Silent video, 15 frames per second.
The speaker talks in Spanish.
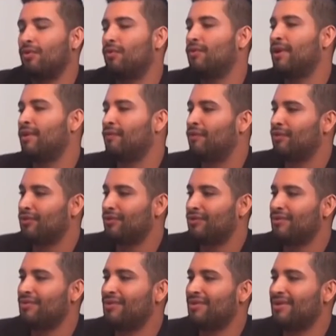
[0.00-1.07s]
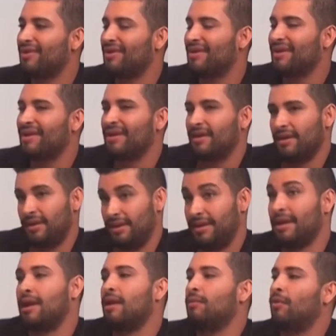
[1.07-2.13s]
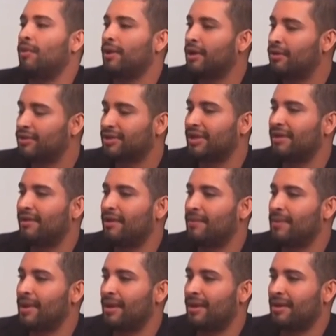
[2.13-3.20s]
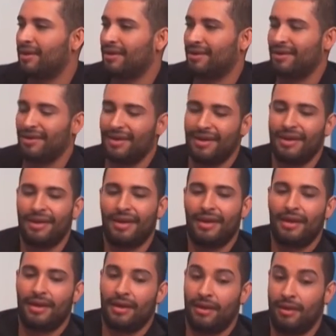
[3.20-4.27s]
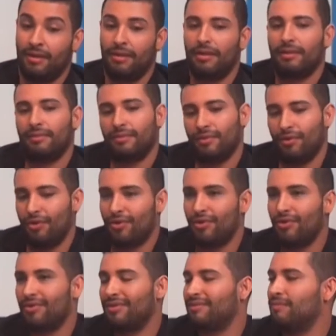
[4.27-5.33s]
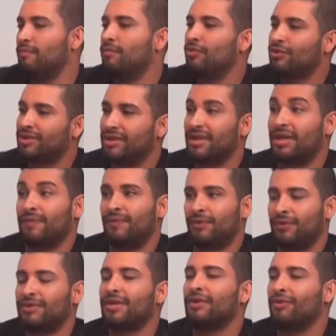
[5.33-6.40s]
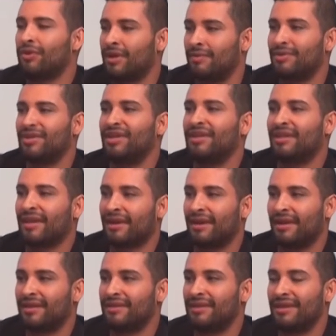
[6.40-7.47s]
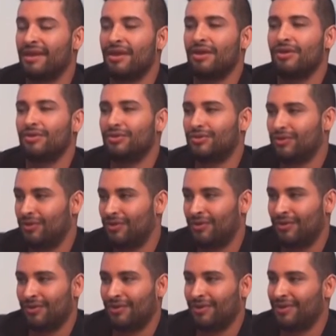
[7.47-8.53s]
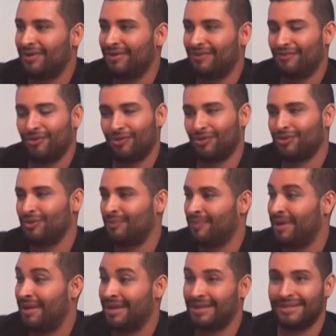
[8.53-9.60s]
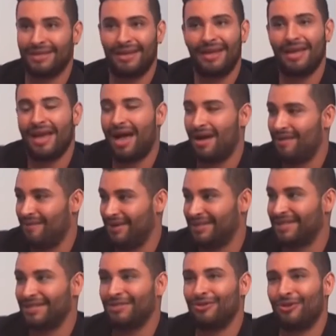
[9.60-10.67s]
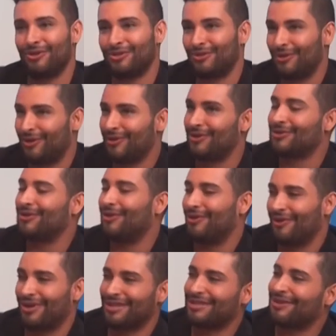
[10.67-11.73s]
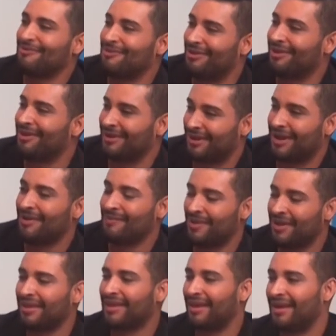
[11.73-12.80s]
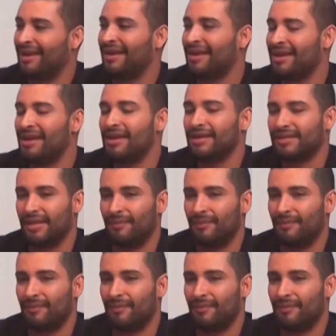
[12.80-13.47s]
una foto sí. y a la modelo se le ve bien. Eh, ojo, muchas de las fotos que encontramos en internet son photoshopeadas. A veces no son los colores como realmente se